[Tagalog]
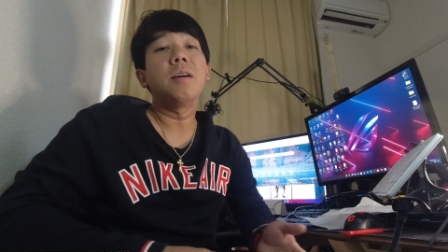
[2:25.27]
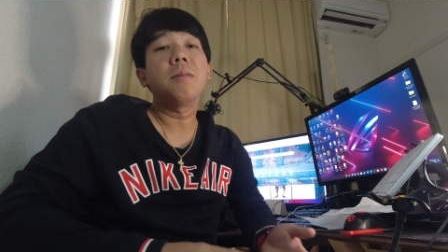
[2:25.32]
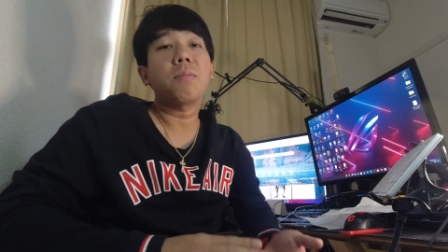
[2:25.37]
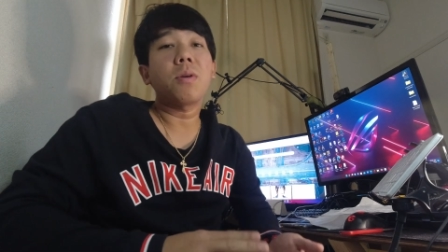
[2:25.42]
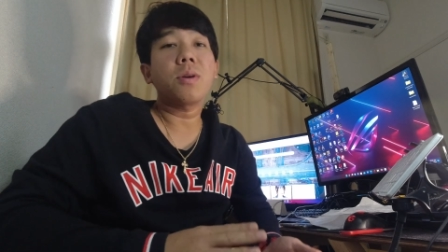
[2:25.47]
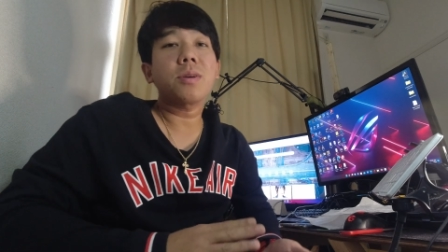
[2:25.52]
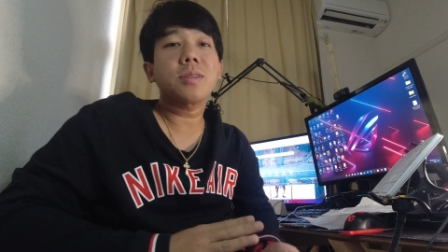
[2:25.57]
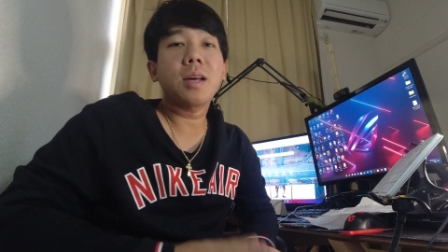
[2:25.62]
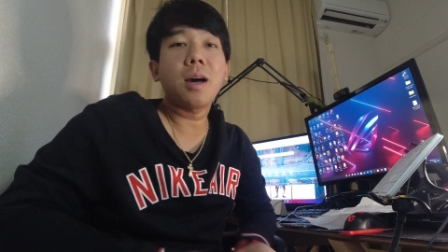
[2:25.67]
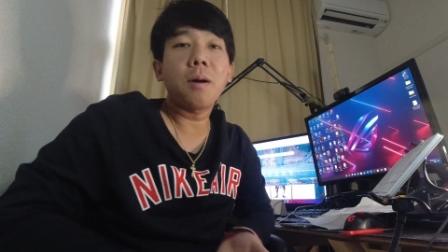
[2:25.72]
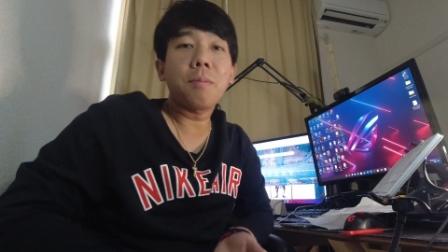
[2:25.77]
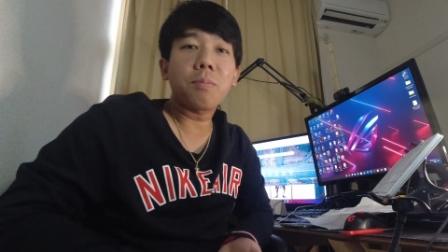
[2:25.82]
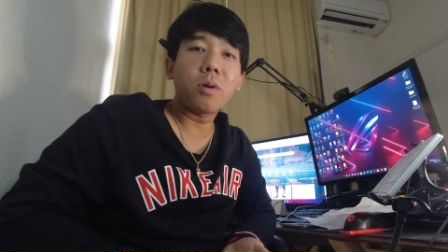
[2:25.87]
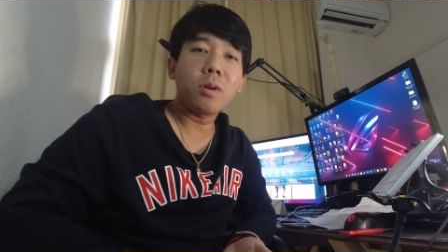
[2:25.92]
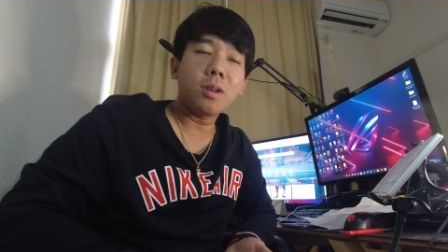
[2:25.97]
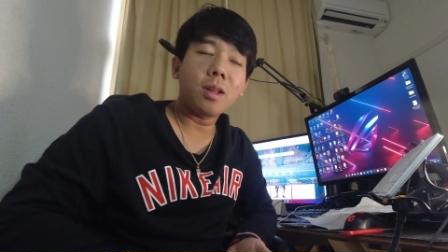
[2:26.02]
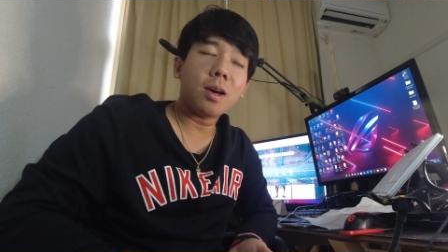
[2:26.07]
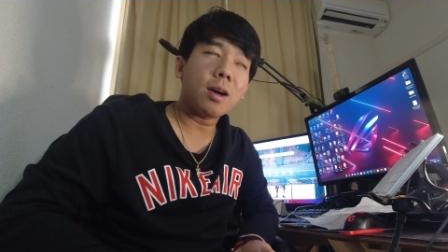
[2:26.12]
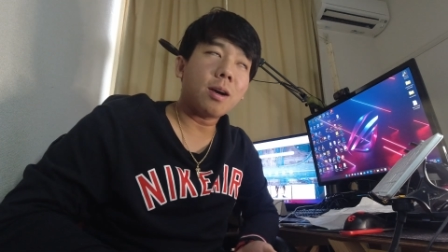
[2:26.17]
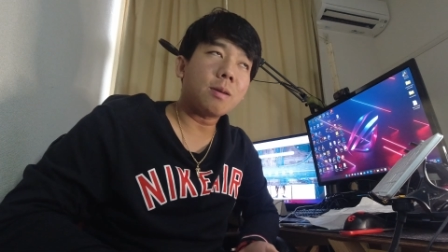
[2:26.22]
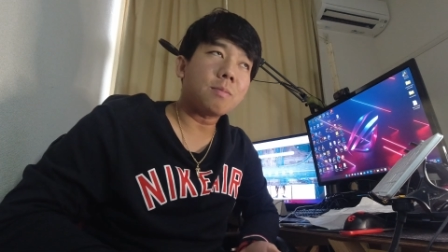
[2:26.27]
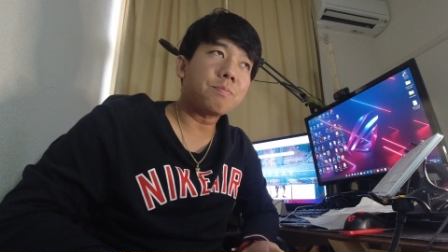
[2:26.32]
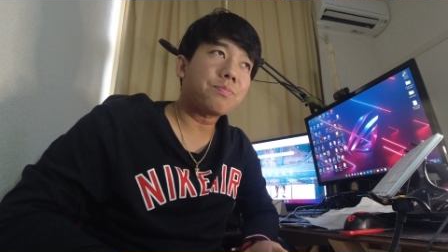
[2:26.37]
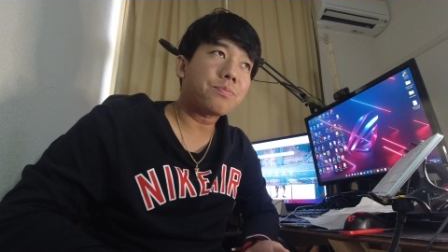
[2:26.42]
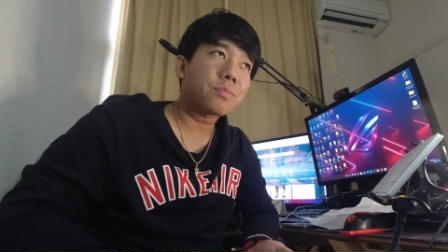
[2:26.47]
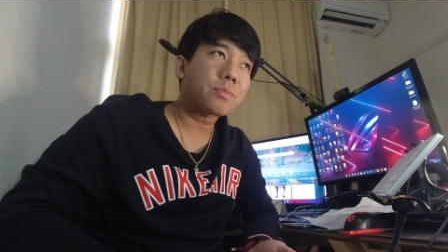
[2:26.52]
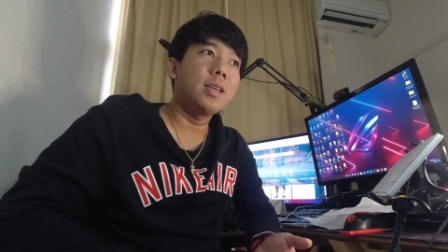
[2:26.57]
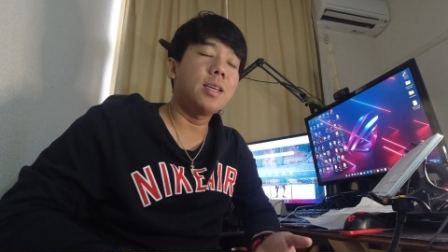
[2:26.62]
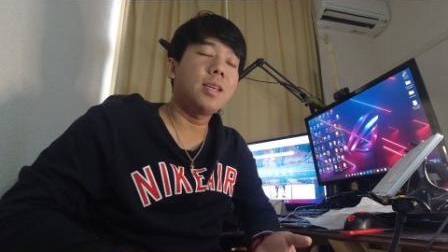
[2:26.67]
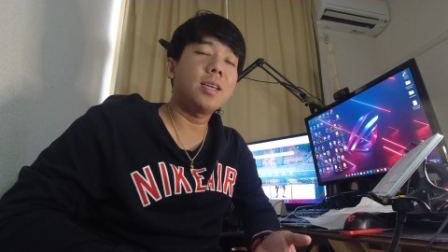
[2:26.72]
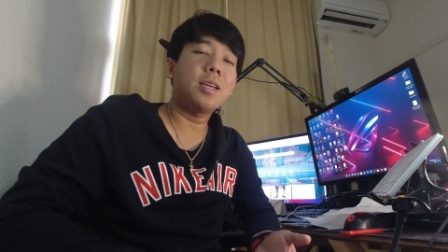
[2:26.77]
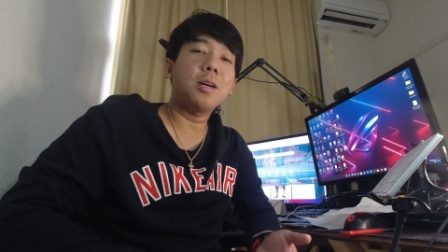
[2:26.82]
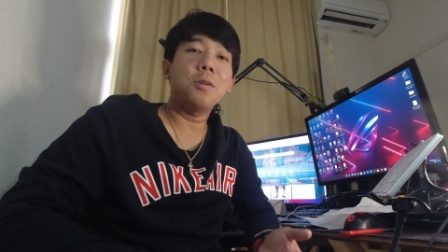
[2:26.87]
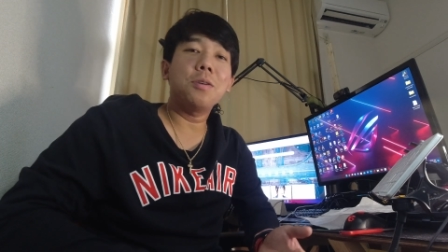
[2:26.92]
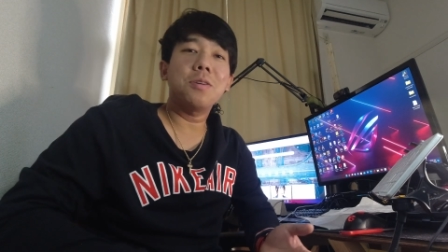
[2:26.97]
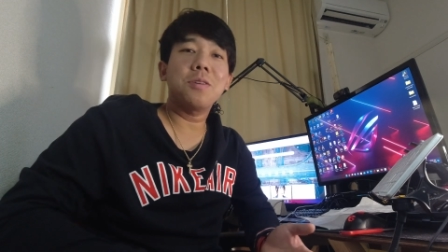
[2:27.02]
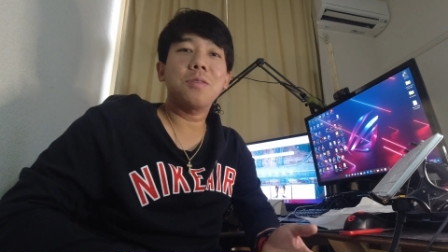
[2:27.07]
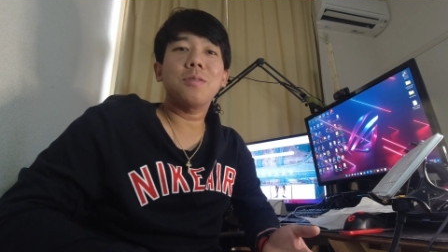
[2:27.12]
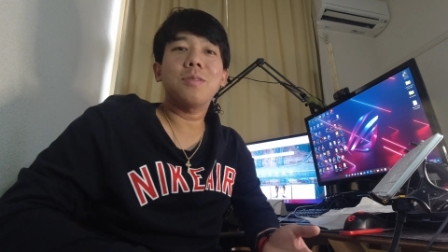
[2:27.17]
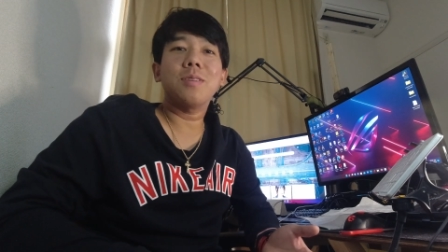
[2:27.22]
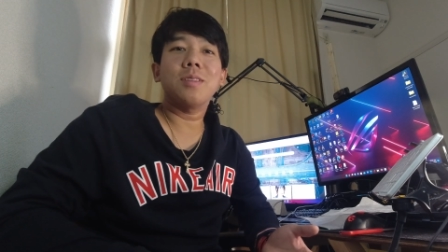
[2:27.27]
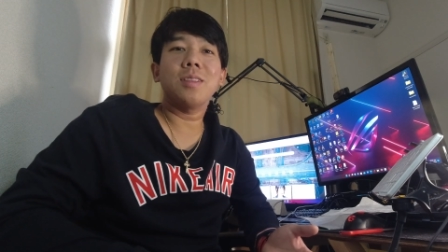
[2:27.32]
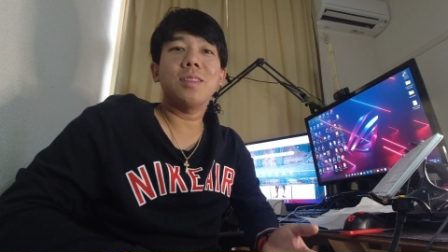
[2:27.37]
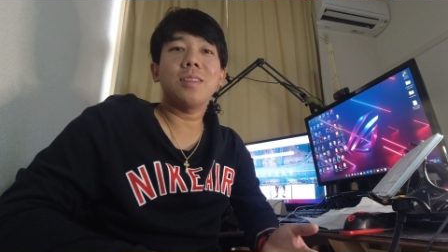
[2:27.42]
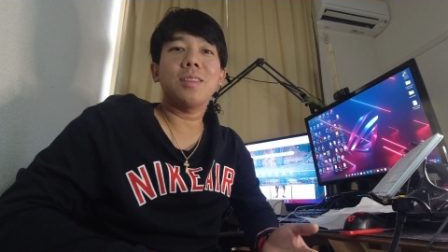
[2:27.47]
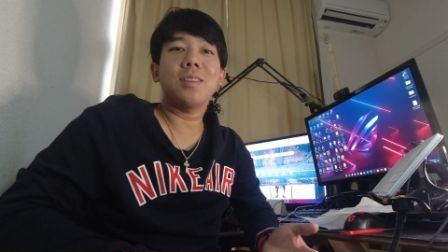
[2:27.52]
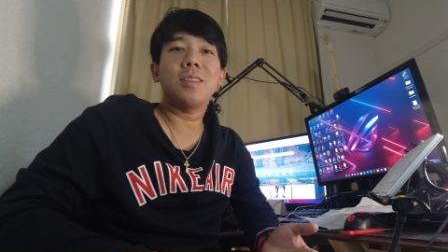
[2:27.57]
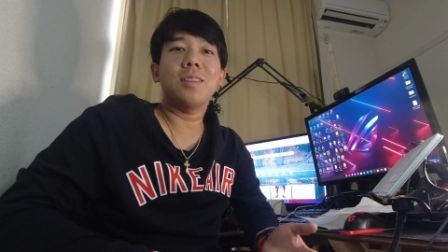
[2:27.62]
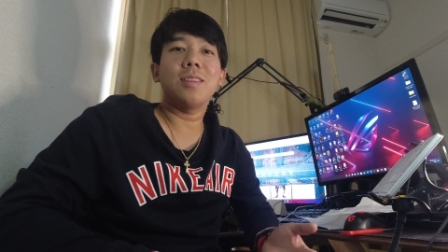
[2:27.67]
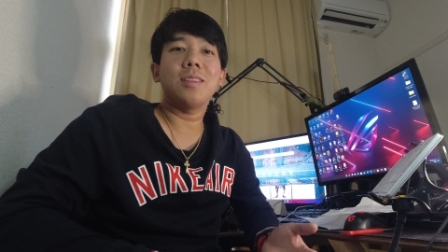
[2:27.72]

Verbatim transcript: For example, um, ikaw yung